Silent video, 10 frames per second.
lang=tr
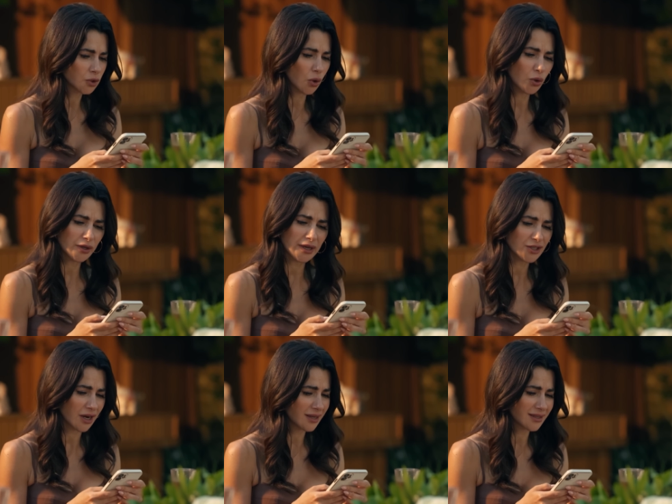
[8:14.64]
Çok
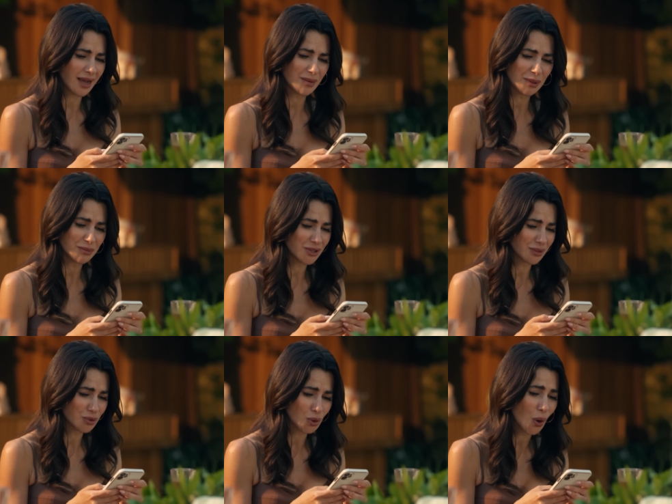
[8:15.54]
geç Aysel
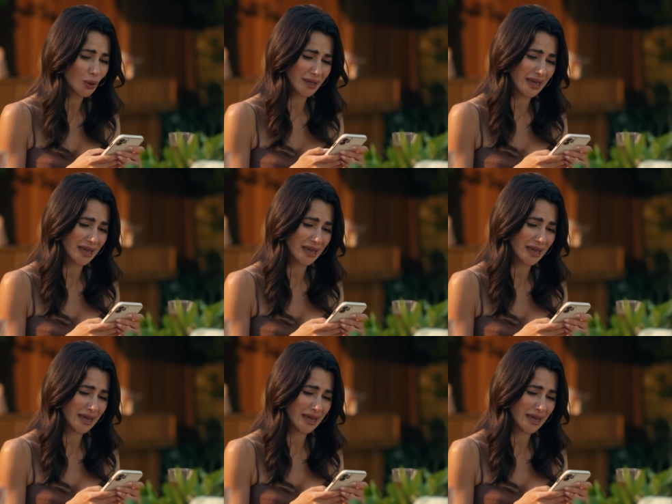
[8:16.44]
mamicim, çok